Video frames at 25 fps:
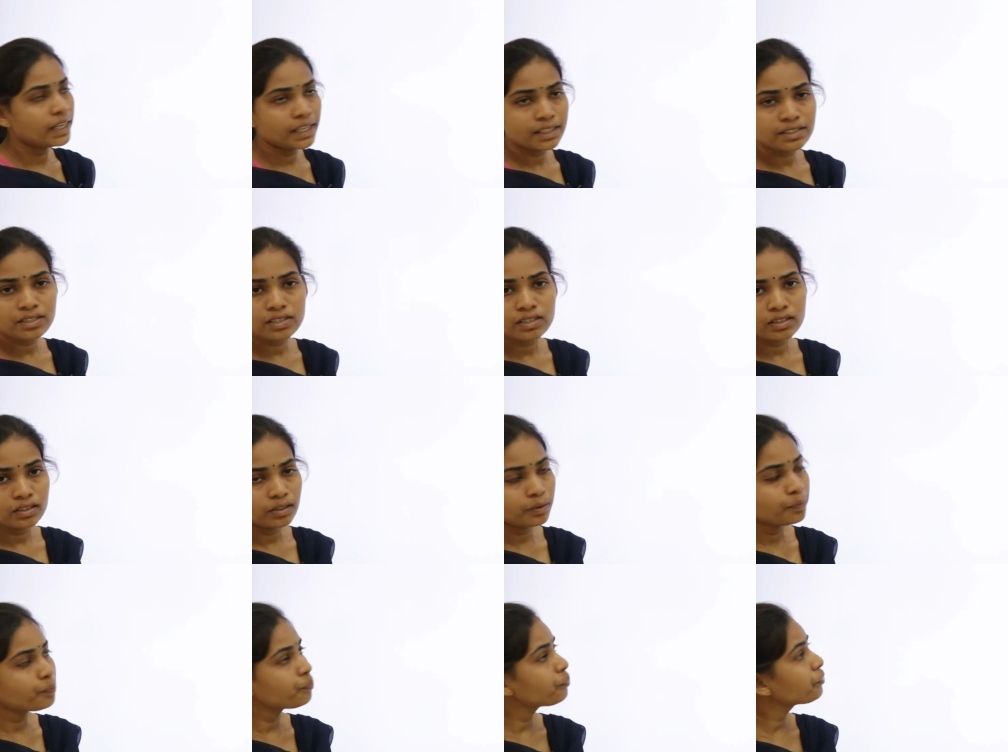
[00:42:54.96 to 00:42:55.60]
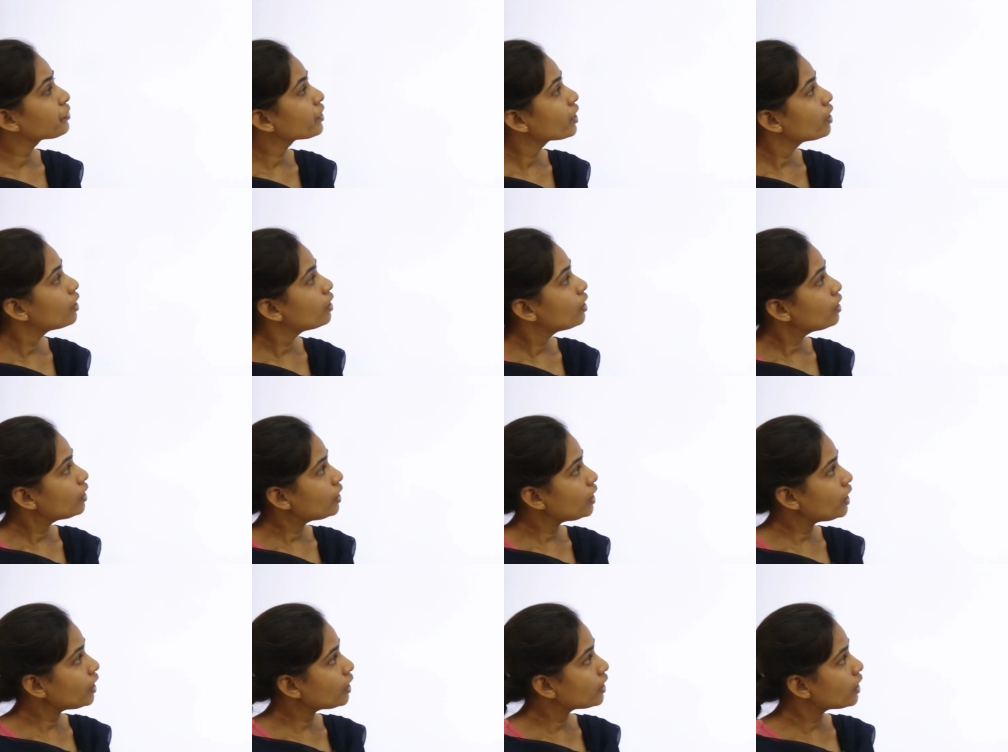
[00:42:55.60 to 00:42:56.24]
నెక్స్ట్
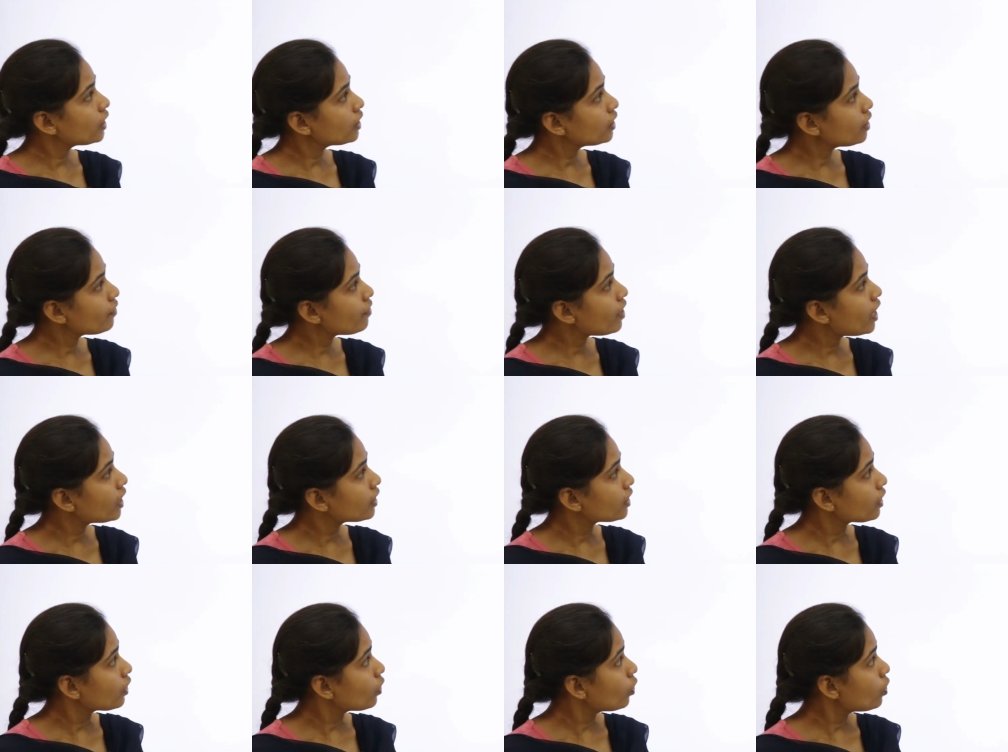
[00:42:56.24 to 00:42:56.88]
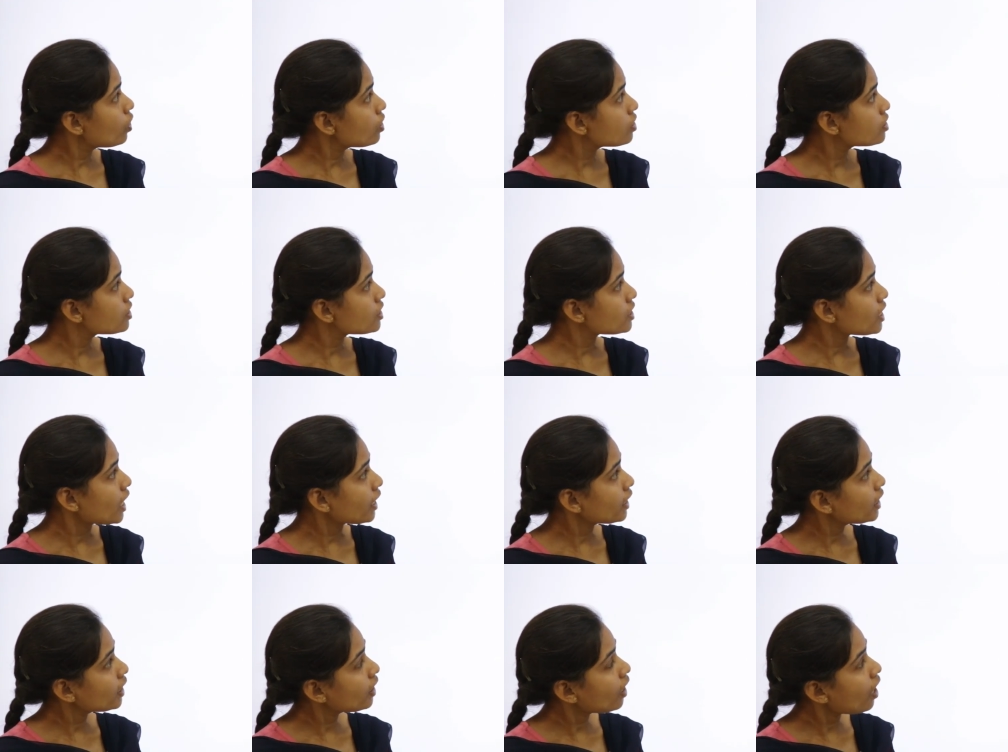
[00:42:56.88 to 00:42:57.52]
ఈ క్రింది వాటిలో
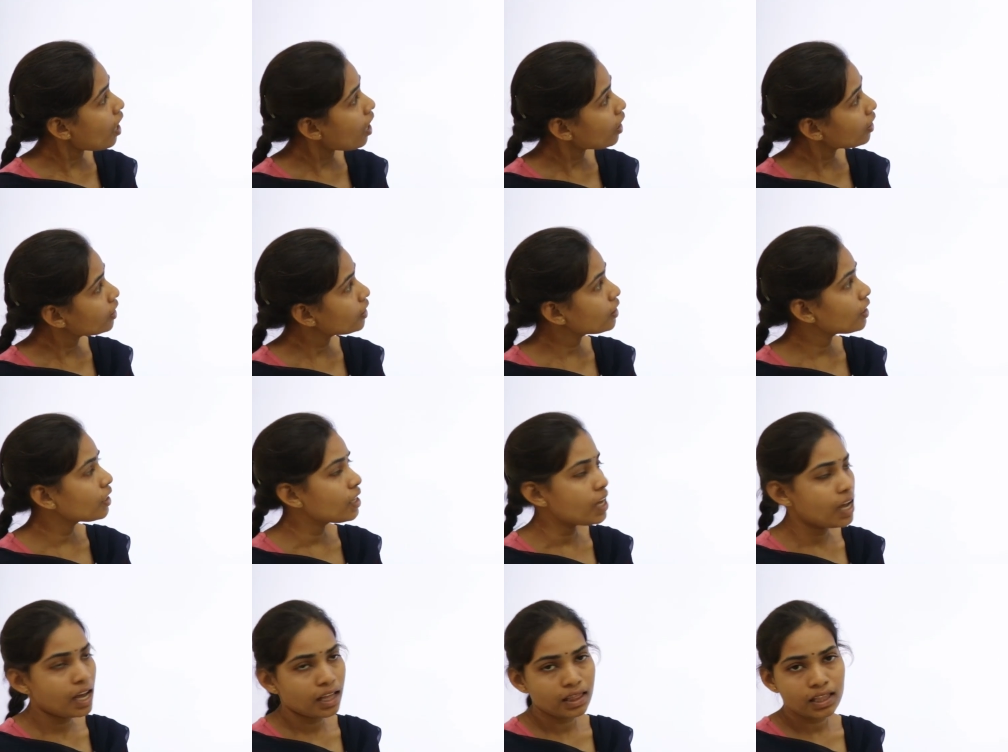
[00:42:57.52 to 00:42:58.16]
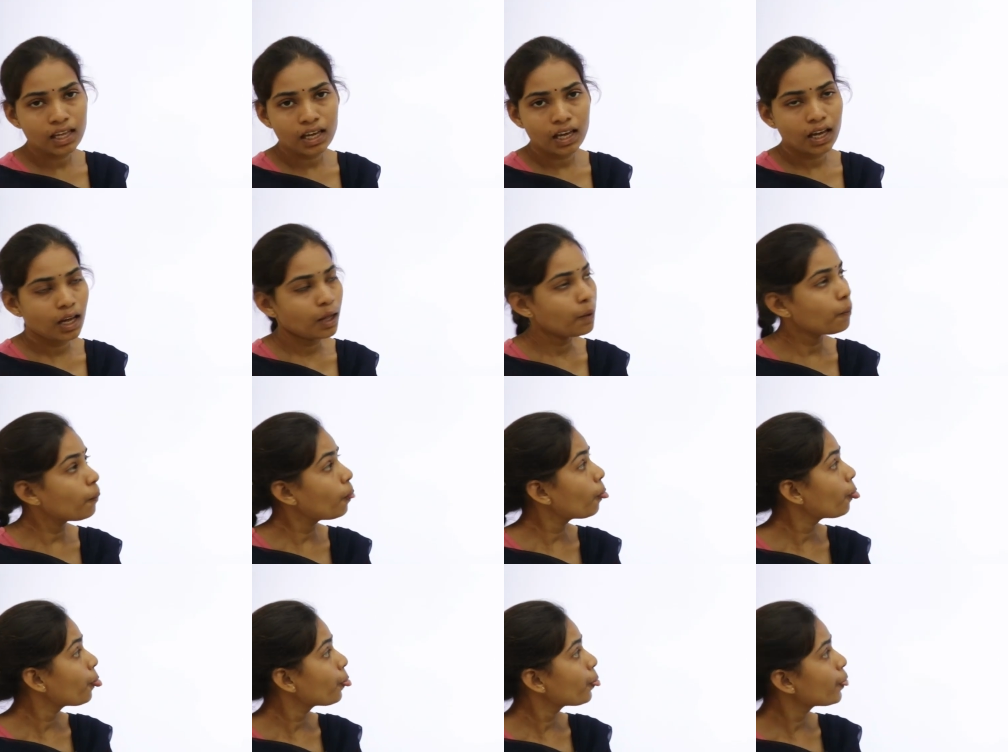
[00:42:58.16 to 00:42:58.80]
సరికానిది ఏది
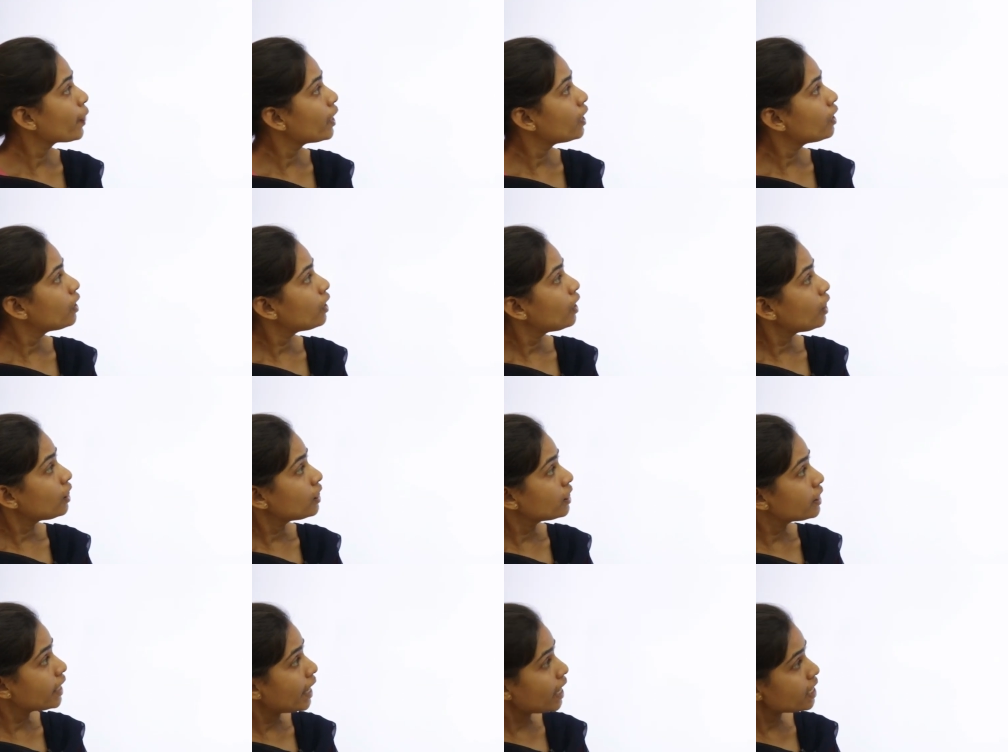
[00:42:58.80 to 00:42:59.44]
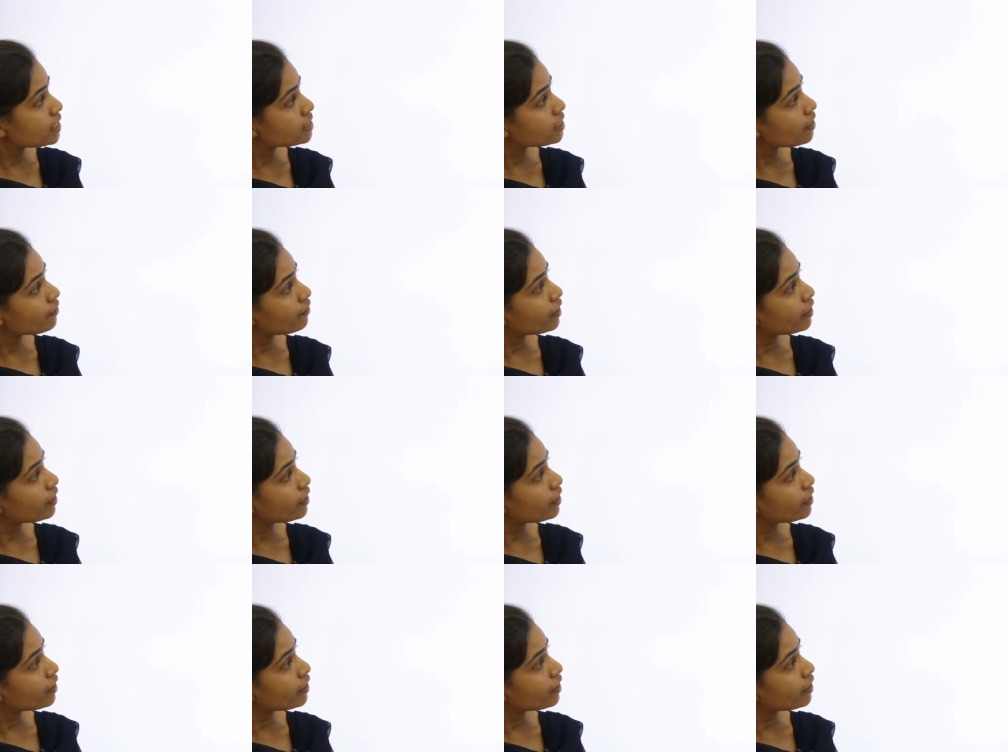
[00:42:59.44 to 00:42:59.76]
దేశ